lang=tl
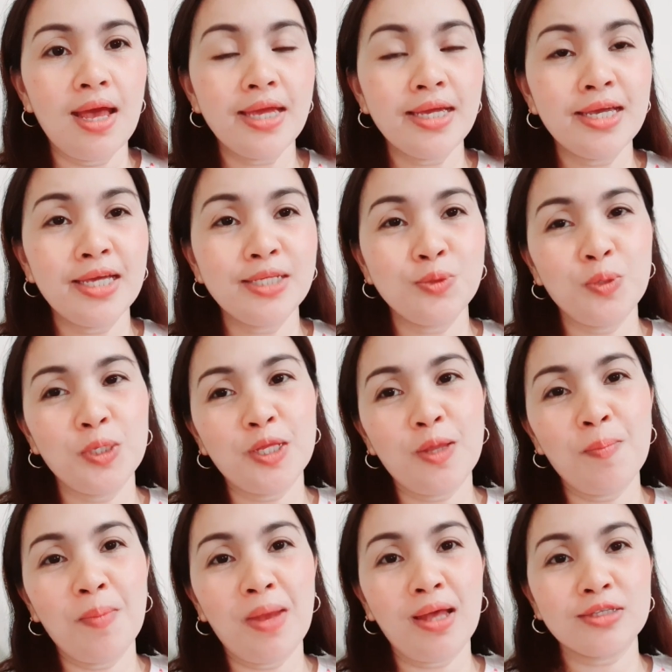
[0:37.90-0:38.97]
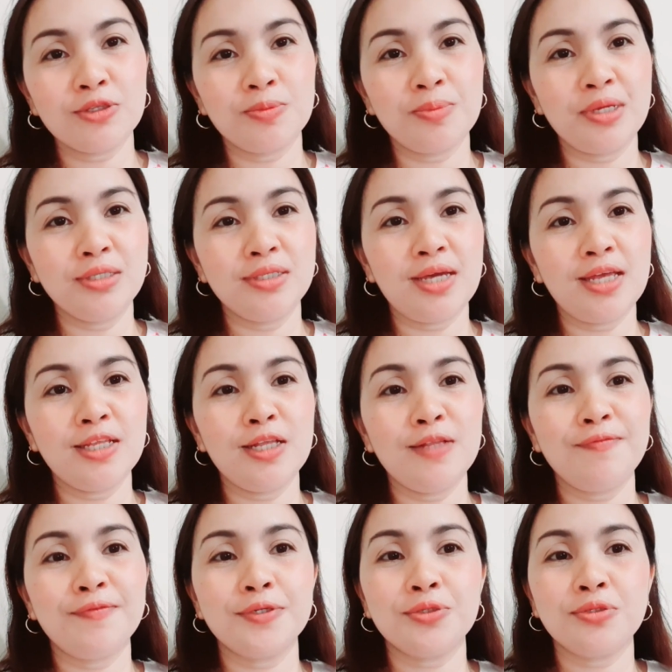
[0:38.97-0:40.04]
guys, welcome back to my channel.
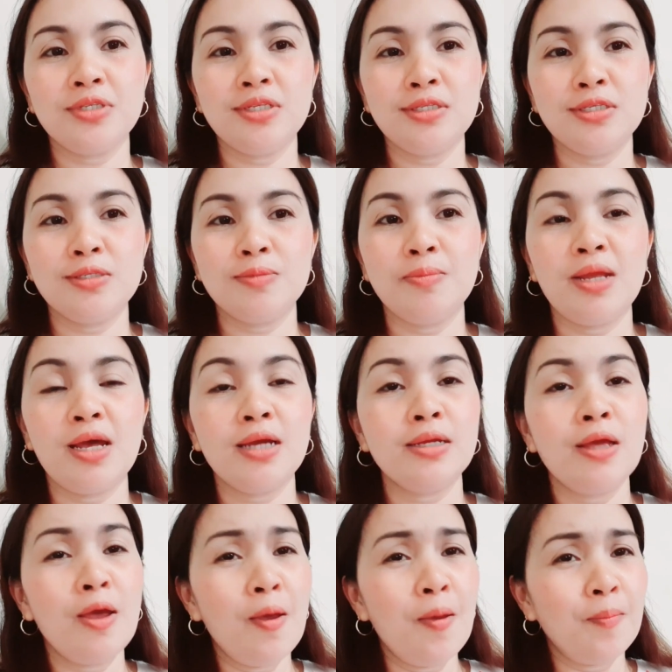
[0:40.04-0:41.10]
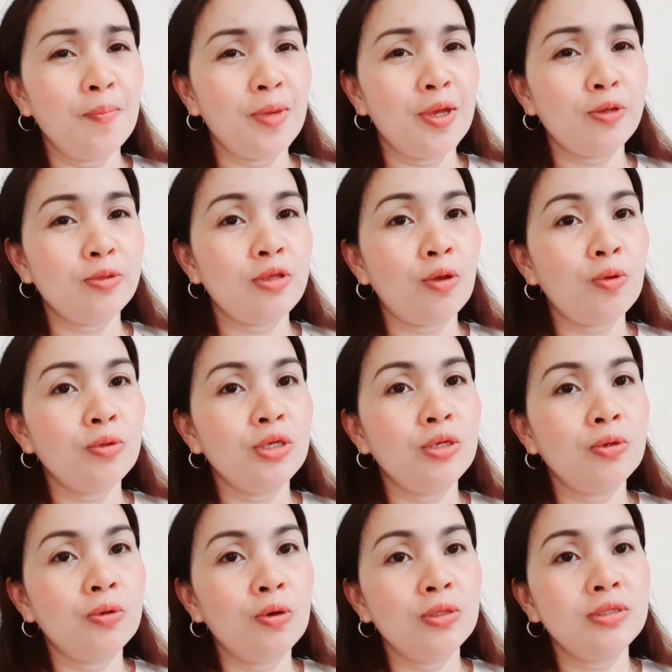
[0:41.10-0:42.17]
For today this vlog, meron akong
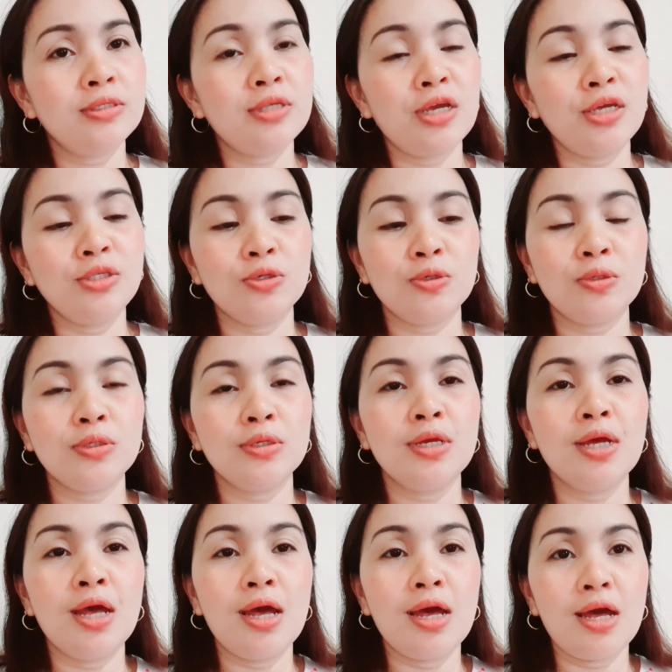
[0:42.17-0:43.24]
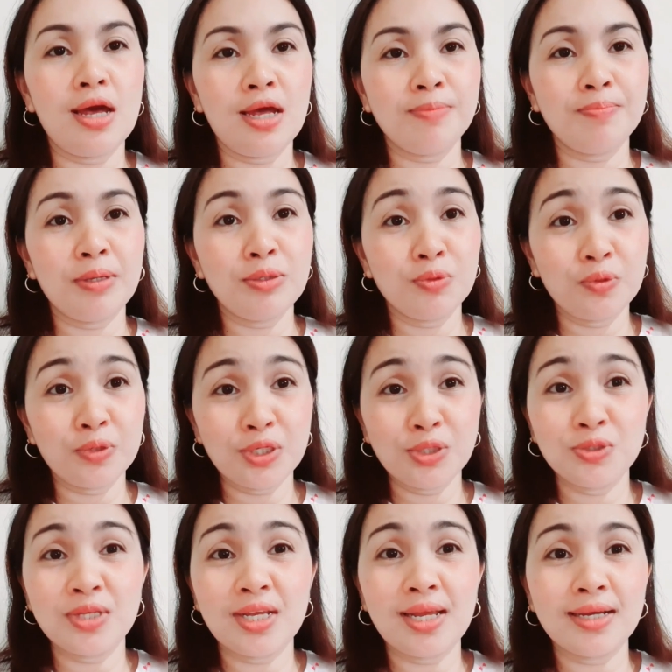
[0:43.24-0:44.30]
i-haul sa inyo at panoorin
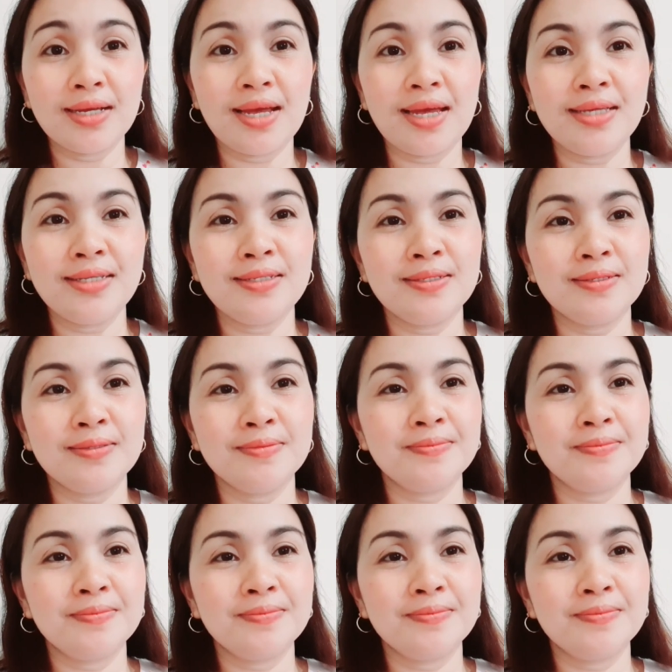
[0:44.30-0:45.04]
niyo na lang guys.